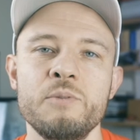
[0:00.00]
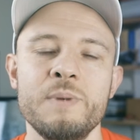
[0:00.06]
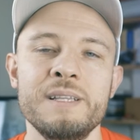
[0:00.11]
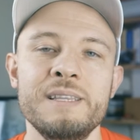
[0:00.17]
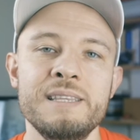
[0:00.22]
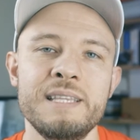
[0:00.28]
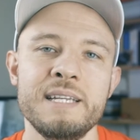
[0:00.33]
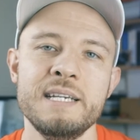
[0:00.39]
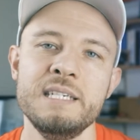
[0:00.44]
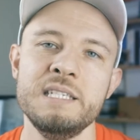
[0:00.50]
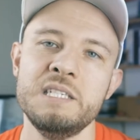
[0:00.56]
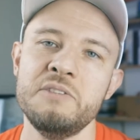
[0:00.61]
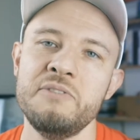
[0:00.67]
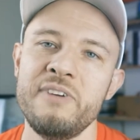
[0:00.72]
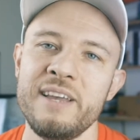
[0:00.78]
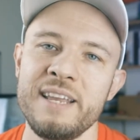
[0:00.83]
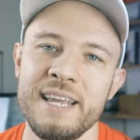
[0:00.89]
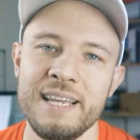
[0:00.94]
uma
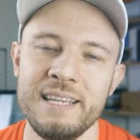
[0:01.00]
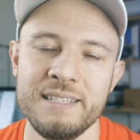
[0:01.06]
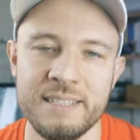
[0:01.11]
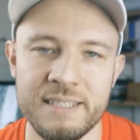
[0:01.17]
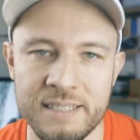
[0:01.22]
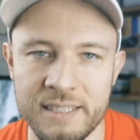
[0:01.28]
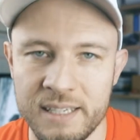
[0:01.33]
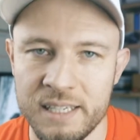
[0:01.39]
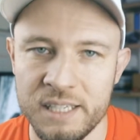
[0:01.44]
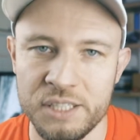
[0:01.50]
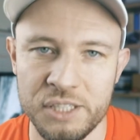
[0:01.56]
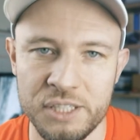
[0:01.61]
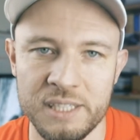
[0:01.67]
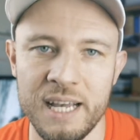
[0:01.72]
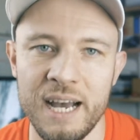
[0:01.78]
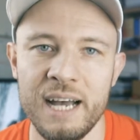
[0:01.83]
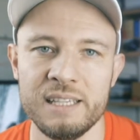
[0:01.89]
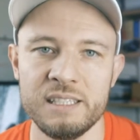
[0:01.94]
transferência de
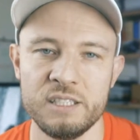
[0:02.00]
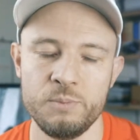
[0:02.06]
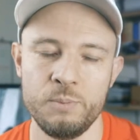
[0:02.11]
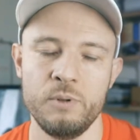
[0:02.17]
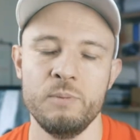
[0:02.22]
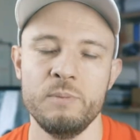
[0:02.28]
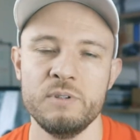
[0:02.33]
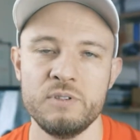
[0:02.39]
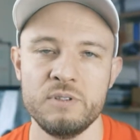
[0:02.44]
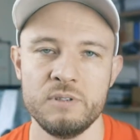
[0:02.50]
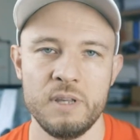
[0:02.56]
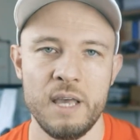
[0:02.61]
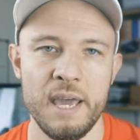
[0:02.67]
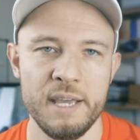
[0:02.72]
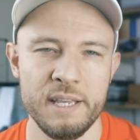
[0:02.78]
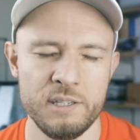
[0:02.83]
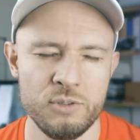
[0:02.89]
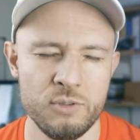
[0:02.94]
datas, pelo menos
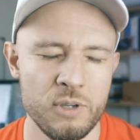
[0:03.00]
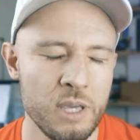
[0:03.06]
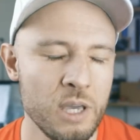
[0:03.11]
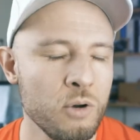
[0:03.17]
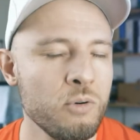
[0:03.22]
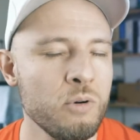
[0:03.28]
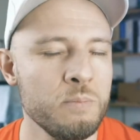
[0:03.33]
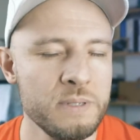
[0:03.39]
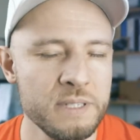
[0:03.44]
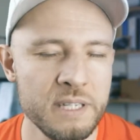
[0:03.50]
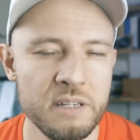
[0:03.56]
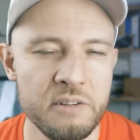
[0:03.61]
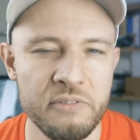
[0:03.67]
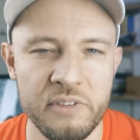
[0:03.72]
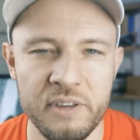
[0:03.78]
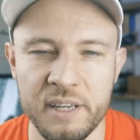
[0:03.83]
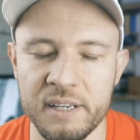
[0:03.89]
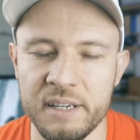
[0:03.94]
é isso que eu
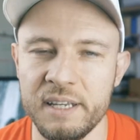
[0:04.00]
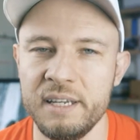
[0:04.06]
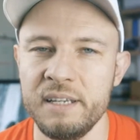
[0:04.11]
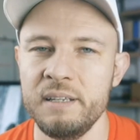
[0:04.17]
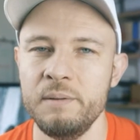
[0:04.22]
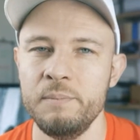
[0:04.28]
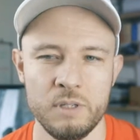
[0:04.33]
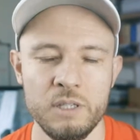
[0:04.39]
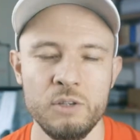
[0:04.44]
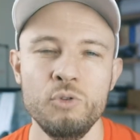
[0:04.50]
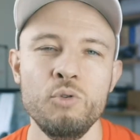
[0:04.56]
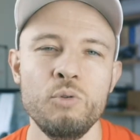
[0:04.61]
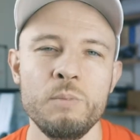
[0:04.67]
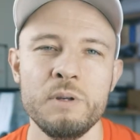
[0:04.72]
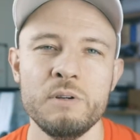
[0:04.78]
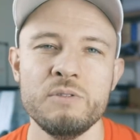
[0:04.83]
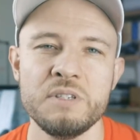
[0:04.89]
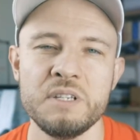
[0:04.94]
observei, né? Em
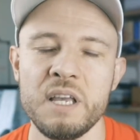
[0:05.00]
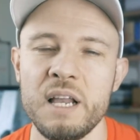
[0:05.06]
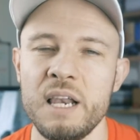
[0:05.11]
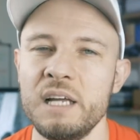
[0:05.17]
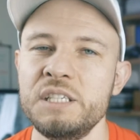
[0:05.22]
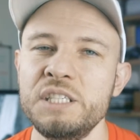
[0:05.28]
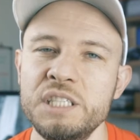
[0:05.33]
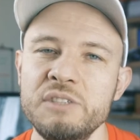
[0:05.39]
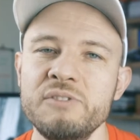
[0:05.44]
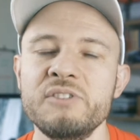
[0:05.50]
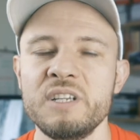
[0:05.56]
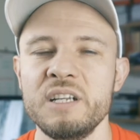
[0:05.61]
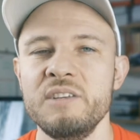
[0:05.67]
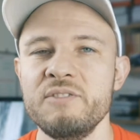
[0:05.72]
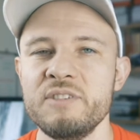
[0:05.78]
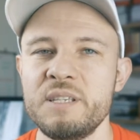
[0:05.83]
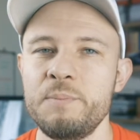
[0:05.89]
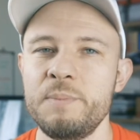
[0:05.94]
números, em relativos
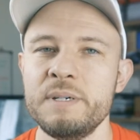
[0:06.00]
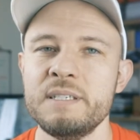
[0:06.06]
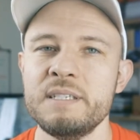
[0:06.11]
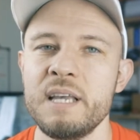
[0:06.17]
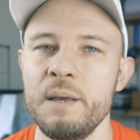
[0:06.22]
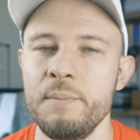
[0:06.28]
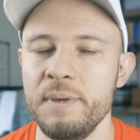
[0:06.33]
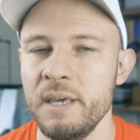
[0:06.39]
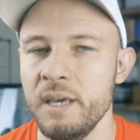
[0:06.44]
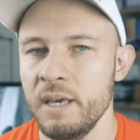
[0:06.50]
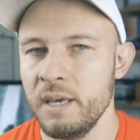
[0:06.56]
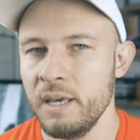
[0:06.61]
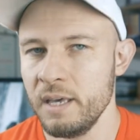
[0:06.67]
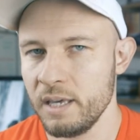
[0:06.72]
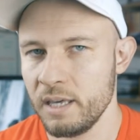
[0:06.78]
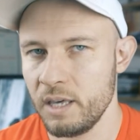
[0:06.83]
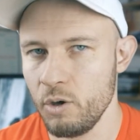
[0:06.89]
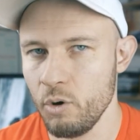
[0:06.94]
ali, você percebe
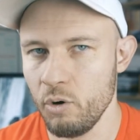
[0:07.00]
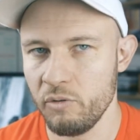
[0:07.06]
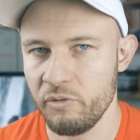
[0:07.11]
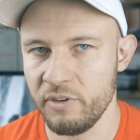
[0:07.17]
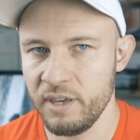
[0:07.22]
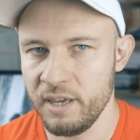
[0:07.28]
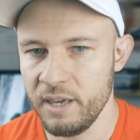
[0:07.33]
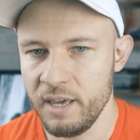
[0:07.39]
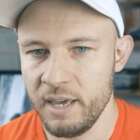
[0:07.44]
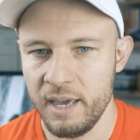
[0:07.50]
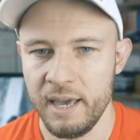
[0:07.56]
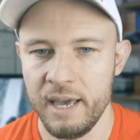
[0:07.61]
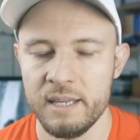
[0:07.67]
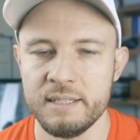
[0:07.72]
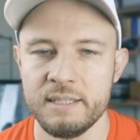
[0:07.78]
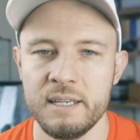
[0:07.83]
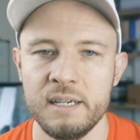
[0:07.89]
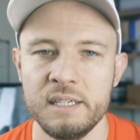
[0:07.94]
que houve
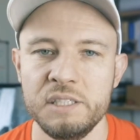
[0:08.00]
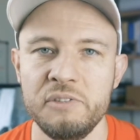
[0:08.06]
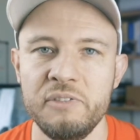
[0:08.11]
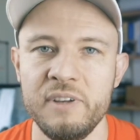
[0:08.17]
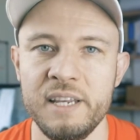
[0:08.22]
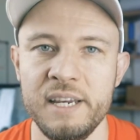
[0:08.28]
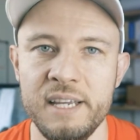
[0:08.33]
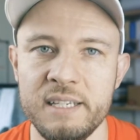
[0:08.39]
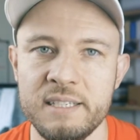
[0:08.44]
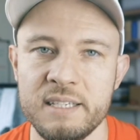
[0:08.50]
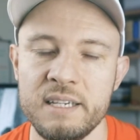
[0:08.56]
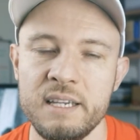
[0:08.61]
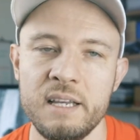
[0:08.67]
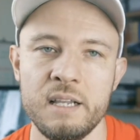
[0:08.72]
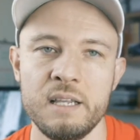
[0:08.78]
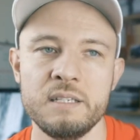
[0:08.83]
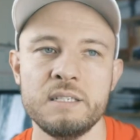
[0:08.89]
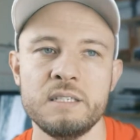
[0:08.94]
essa diferença em
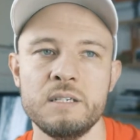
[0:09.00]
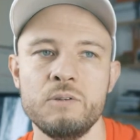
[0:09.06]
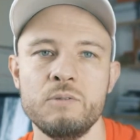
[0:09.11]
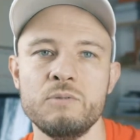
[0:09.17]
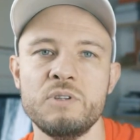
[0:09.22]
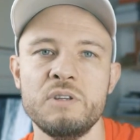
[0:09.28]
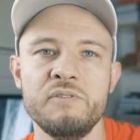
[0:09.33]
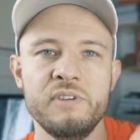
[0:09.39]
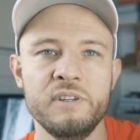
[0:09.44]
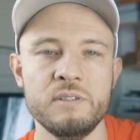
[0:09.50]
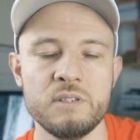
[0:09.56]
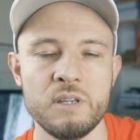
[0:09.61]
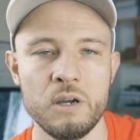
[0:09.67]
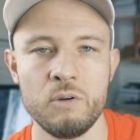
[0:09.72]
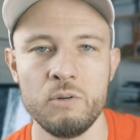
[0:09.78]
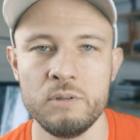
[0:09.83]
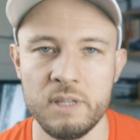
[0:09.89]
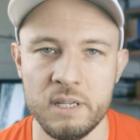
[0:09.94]
relação aos eventos
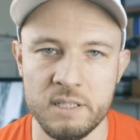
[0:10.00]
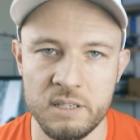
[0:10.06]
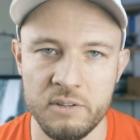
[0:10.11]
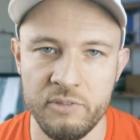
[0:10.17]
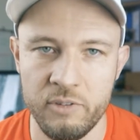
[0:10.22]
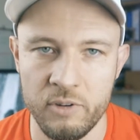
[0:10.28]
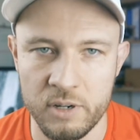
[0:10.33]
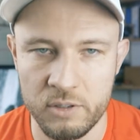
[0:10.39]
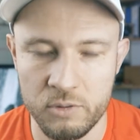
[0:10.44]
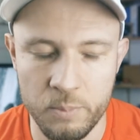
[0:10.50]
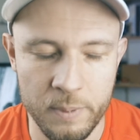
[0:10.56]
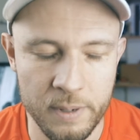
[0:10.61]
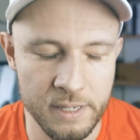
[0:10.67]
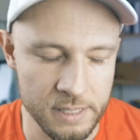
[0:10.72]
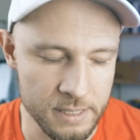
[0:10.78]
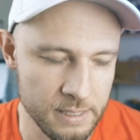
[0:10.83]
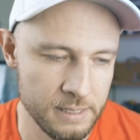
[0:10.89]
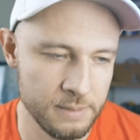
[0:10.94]
que acontecem fora do
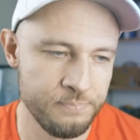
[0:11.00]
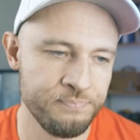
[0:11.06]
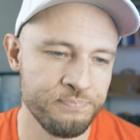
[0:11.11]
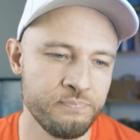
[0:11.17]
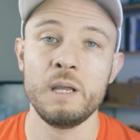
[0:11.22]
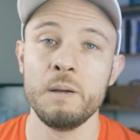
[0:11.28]
país.